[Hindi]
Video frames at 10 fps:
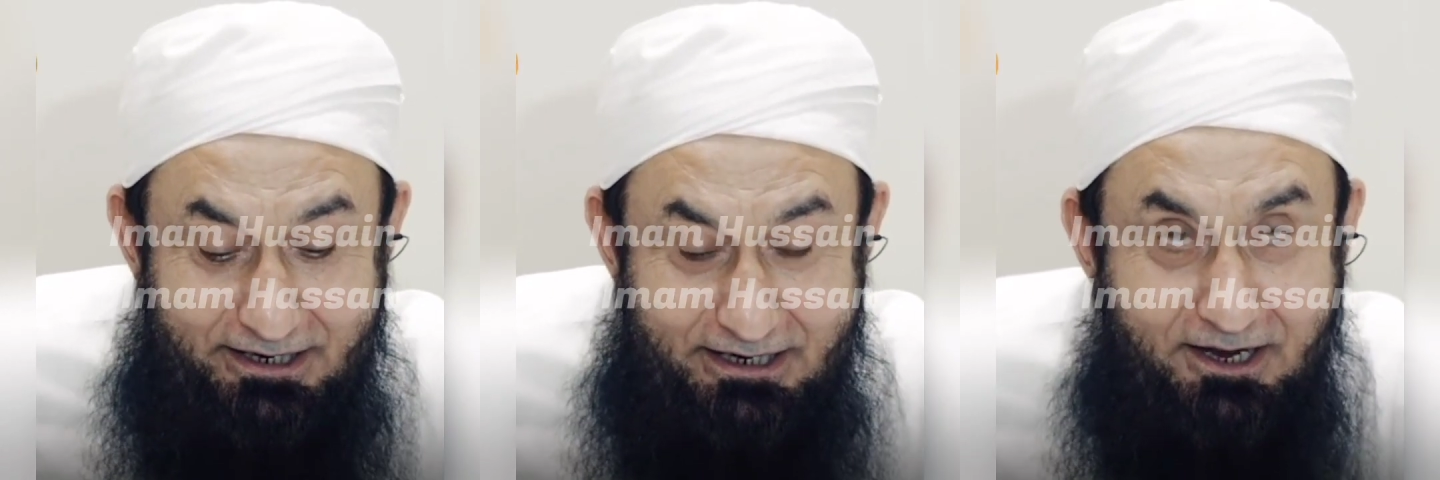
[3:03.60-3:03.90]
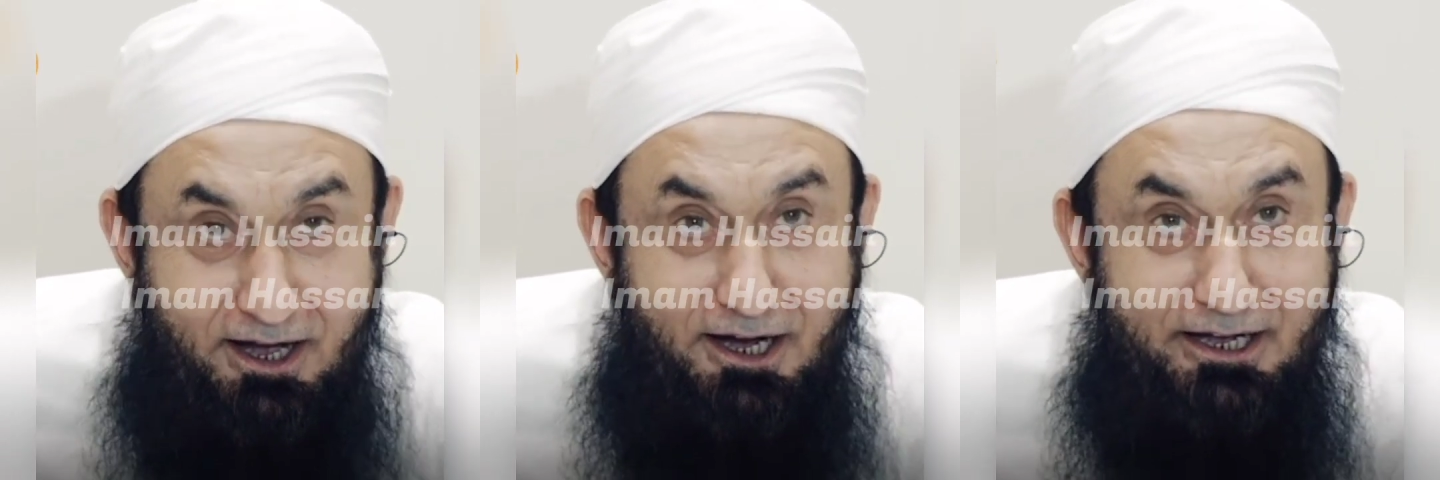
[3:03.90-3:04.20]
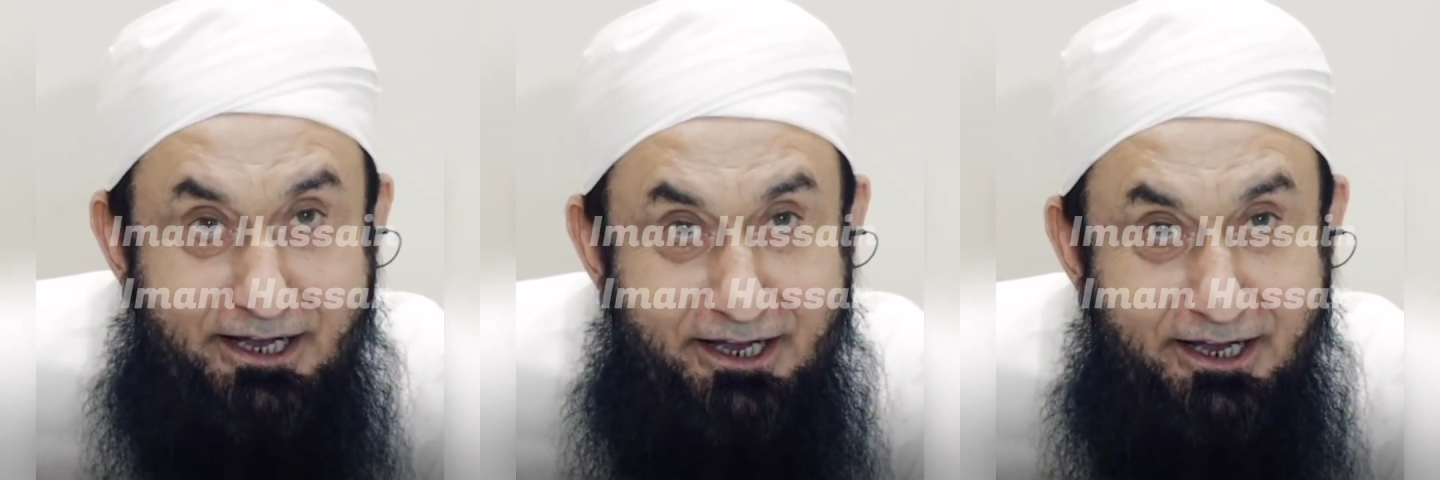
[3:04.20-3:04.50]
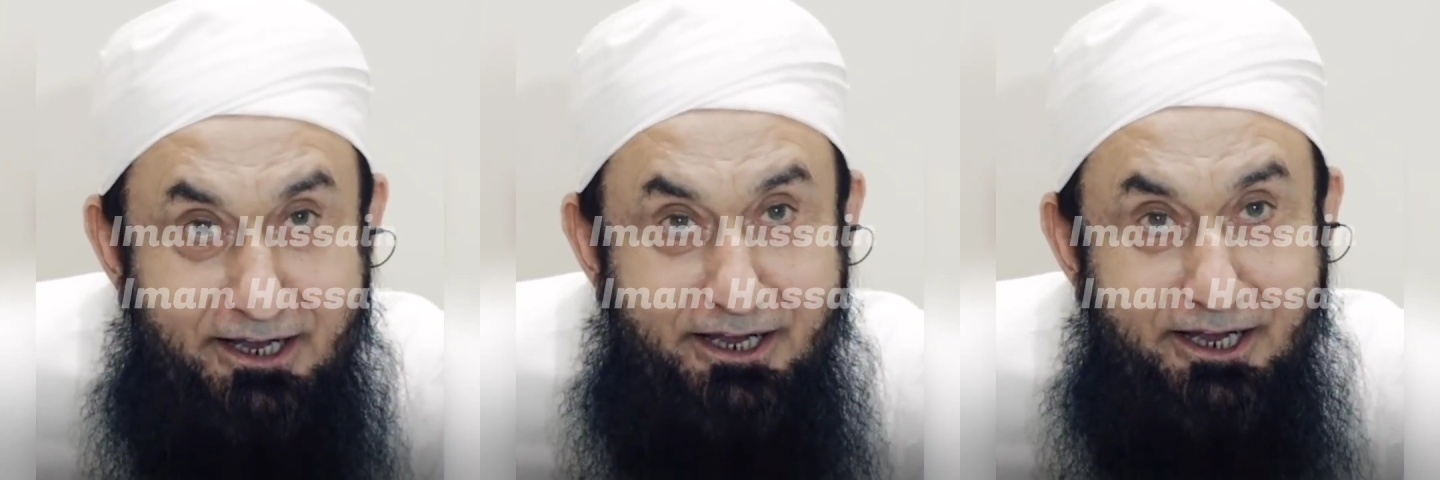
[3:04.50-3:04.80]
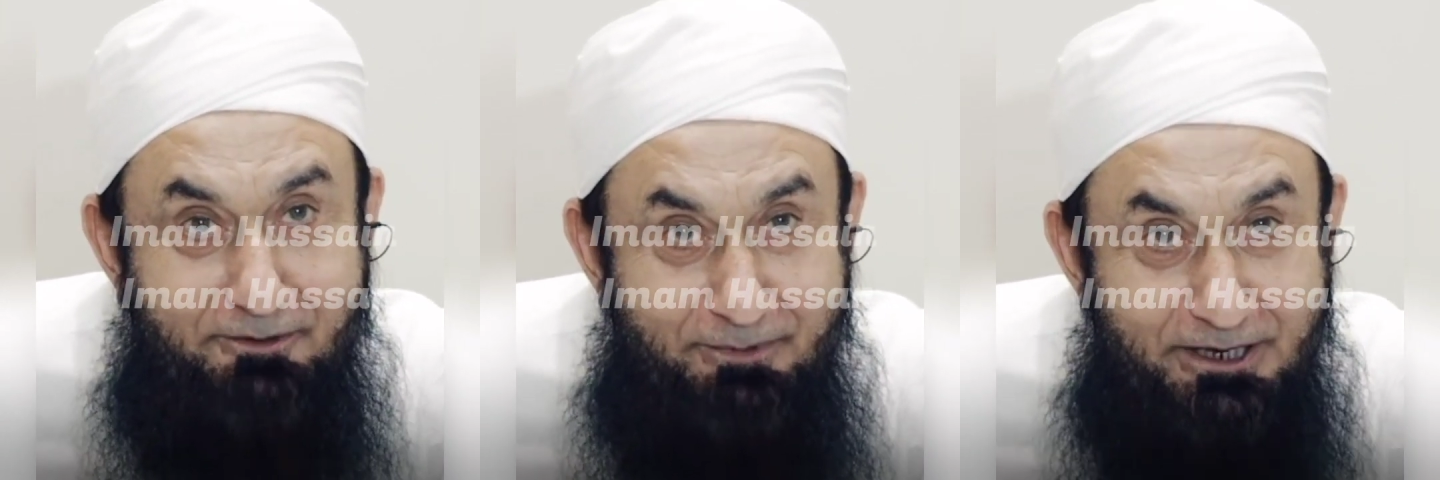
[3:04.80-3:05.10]
एक आगे
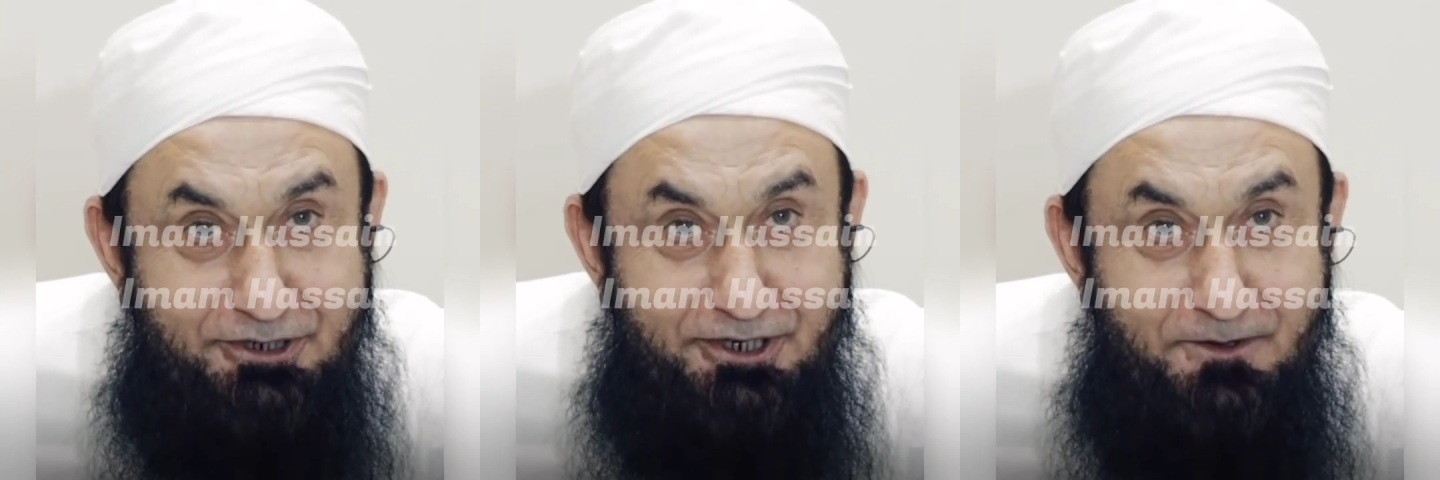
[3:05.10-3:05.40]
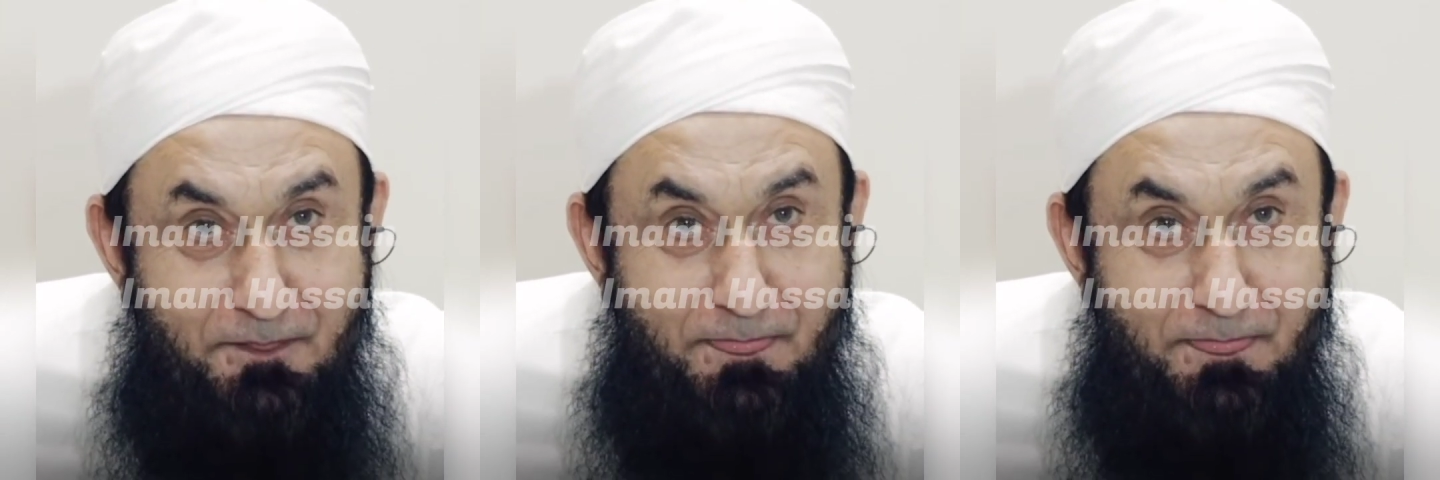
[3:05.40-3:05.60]
एक पीछे